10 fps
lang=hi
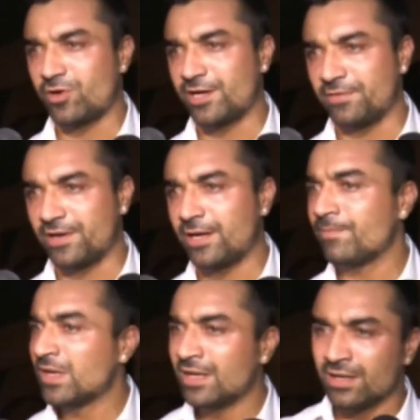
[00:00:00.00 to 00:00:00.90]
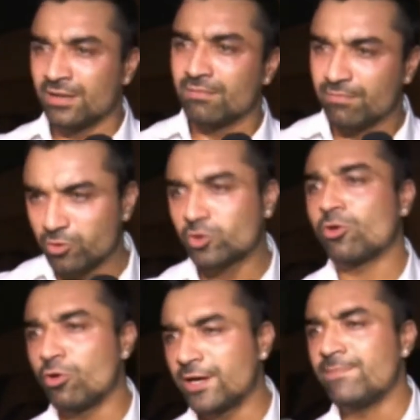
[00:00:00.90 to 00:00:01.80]
वो आने वाला है मैं
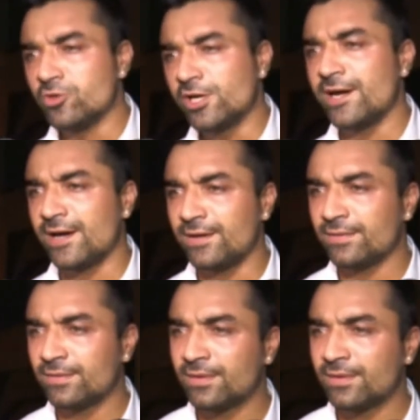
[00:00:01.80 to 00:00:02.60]
उसको रोक के पूछा यार